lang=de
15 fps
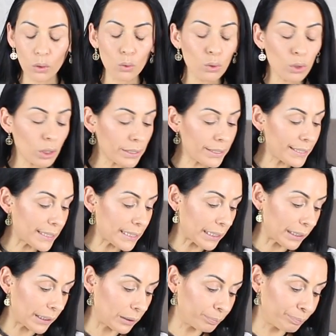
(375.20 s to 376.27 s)
und
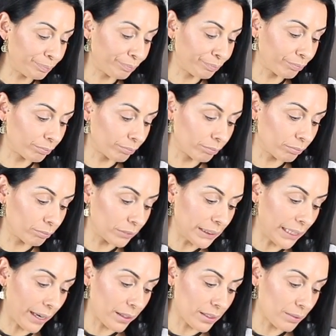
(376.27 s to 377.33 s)
ähm,
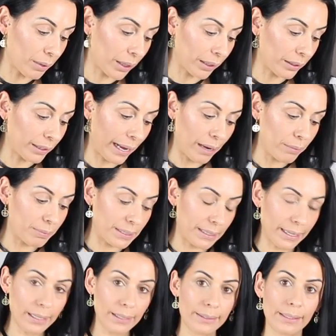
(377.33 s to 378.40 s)
ja, es war dann halb
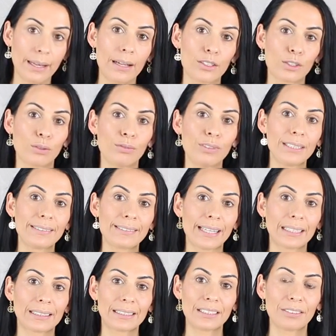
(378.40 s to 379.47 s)
sechs. Also wie
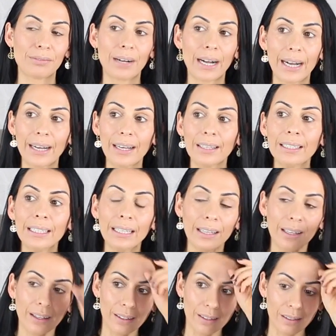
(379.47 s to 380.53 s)
gesagt, ich war,
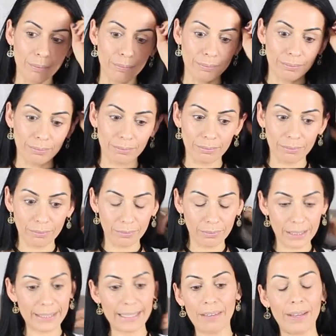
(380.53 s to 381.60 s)
ähm,
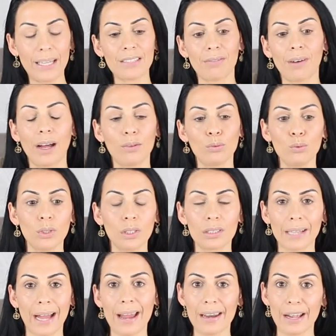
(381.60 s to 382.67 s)
das Event war nur
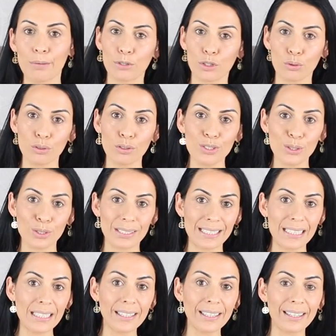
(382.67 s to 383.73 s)
dreieinhalb Stunden, so
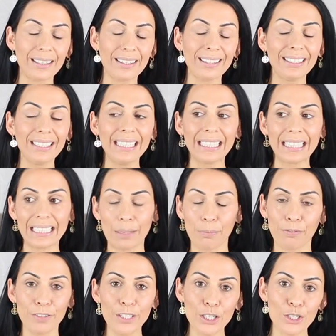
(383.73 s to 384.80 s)
circa, knapp
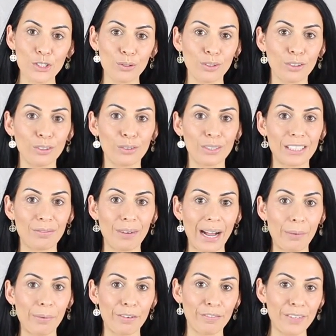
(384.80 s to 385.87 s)
vier Stunden und ich war
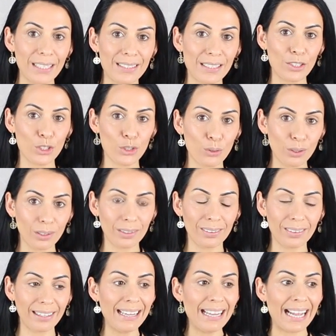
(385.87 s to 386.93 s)
aber 14
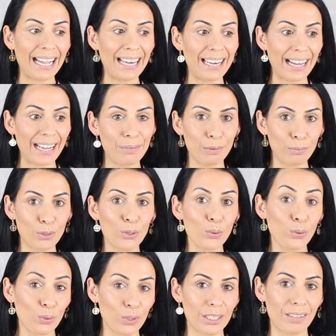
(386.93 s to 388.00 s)
Stunden allein im
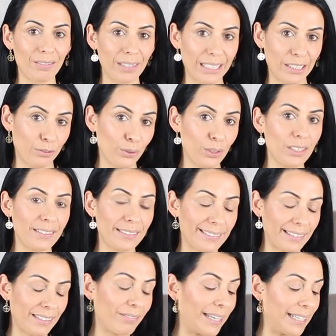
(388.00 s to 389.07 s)
Zug unterwegs für
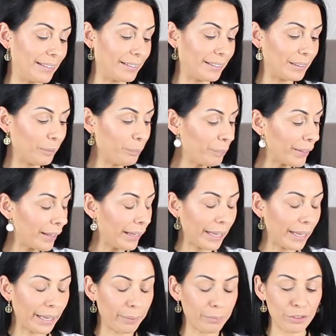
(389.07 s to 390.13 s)
dieses Event. Ne?
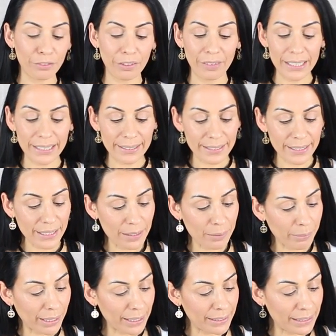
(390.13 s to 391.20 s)
Ähm, ich verwende jetzt hier
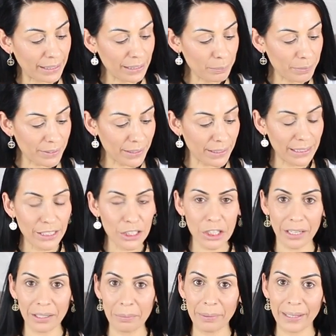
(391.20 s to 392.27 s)
meine liebste
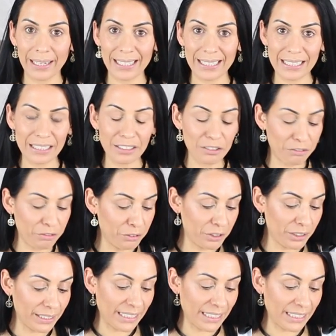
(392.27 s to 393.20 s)
Lidschattenpalette. Für